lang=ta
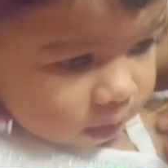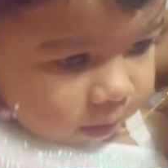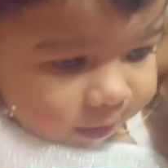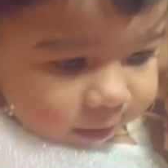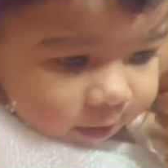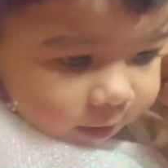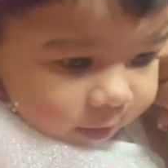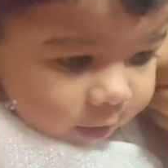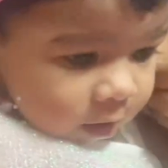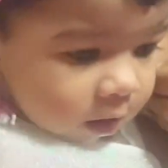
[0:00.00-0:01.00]
கொஞ்சம்
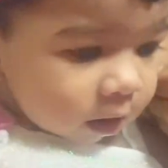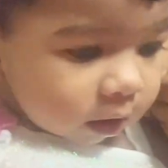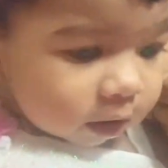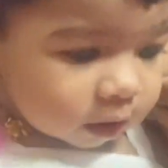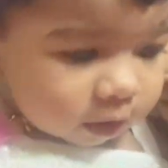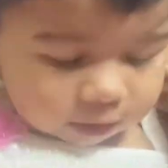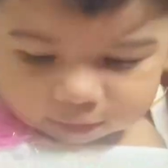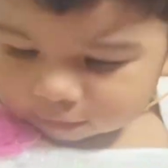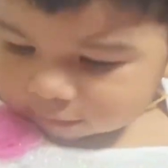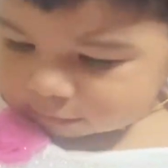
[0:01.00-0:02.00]
டெக்கரேட் பண்ணிவிட்டு
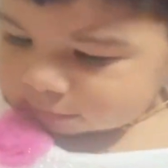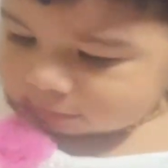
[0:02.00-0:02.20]
மதியானம்